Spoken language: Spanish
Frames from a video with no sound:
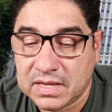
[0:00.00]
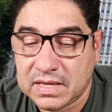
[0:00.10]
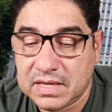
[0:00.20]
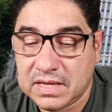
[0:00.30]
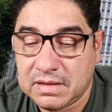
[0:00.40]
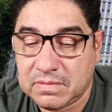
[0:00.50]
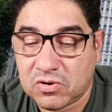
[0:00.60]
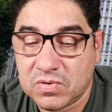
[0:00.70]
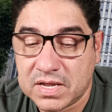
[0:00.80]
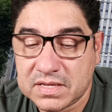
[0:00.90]
y
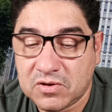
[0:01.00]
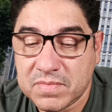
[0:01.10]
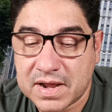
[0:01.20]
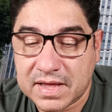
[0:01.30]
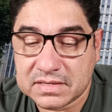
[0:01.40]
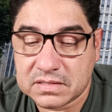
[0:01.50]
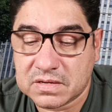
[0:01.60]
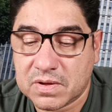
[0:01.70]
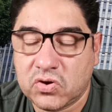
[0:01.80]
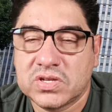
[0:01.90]
como les digo, mira, este
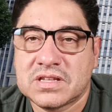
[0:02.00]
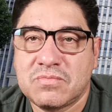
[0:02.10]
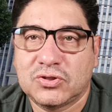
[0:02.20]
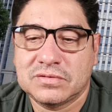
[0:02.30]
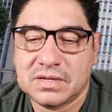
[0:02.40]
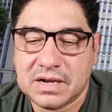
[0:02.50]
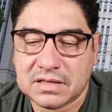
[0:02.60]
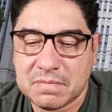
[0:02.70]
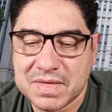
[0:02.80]
se bajó esta motocicleta en